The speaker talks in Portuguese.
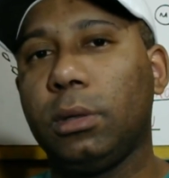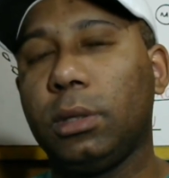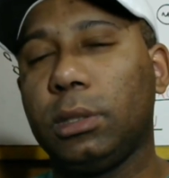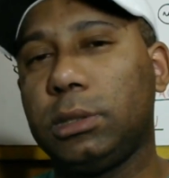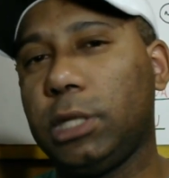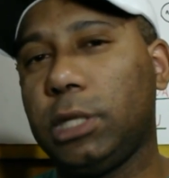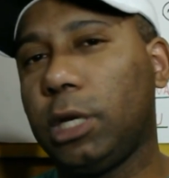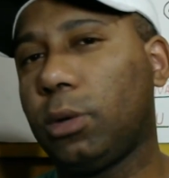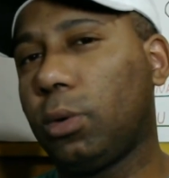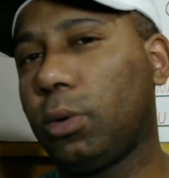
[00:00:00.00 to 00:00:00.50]

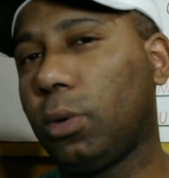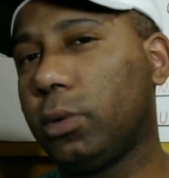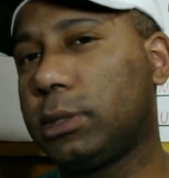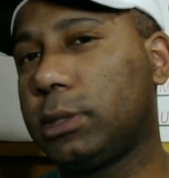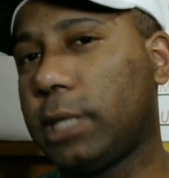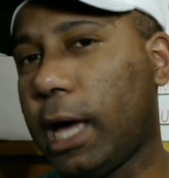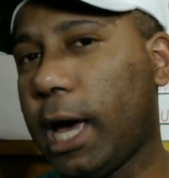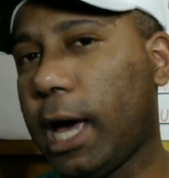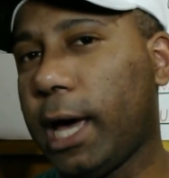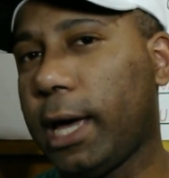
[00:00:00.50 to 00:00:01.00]
se ele
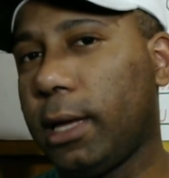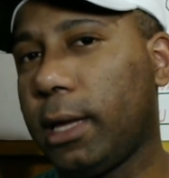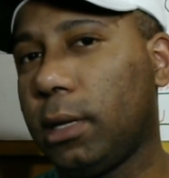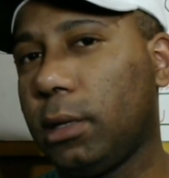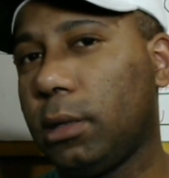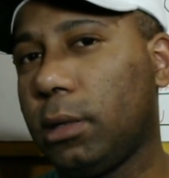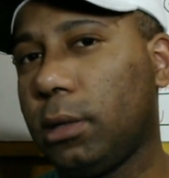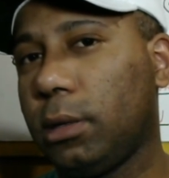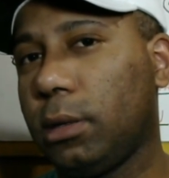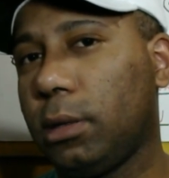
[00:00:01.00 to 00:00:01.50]
cruzar
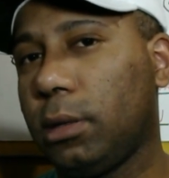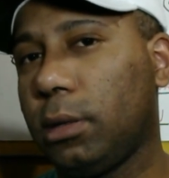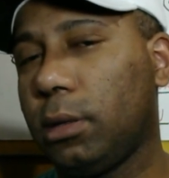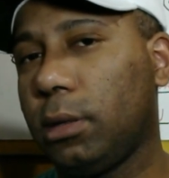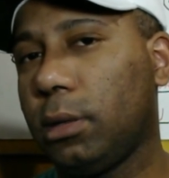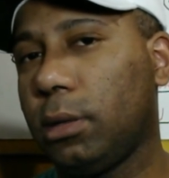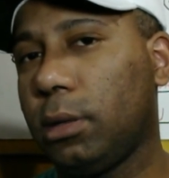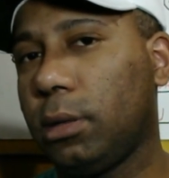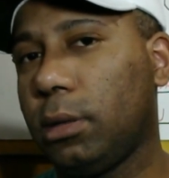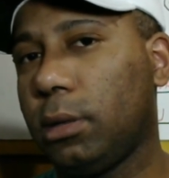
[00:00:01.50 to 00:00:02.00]

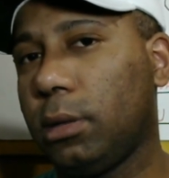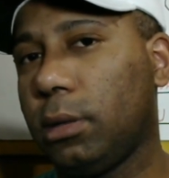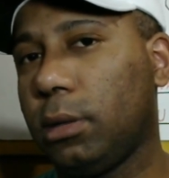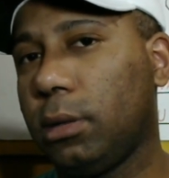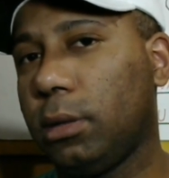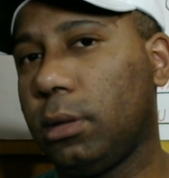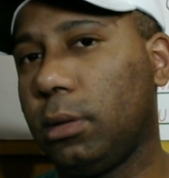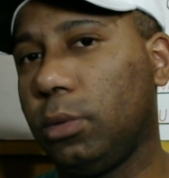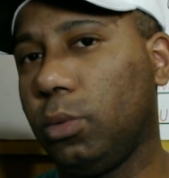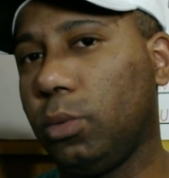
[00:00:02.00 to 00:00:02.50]

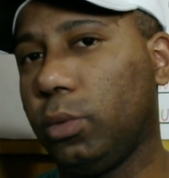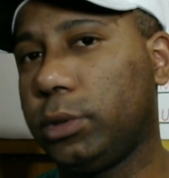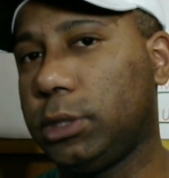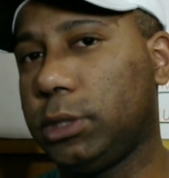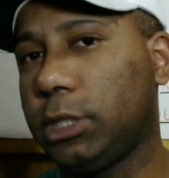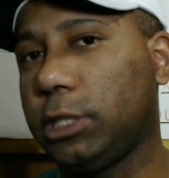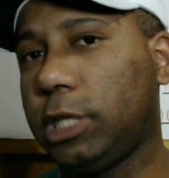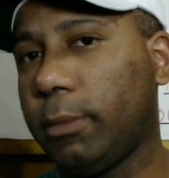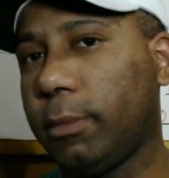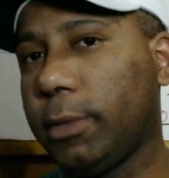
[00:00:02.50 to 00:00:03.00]
no
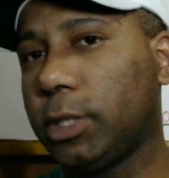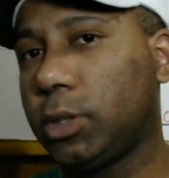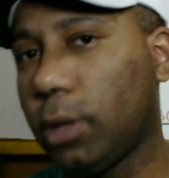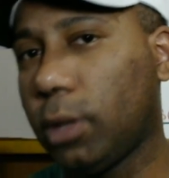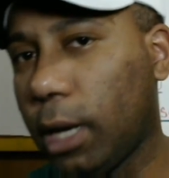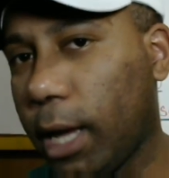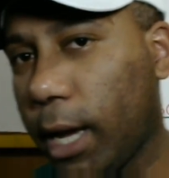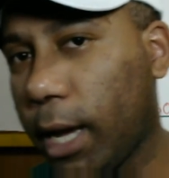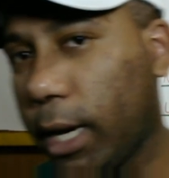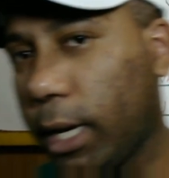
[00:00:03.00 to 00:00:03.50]
sistema
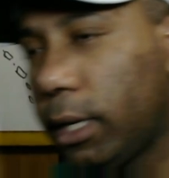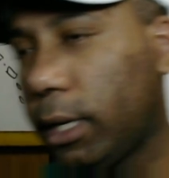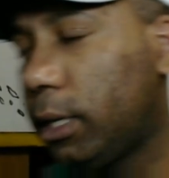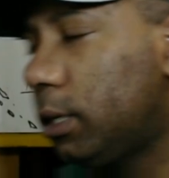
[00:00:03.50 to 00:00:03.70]
solar,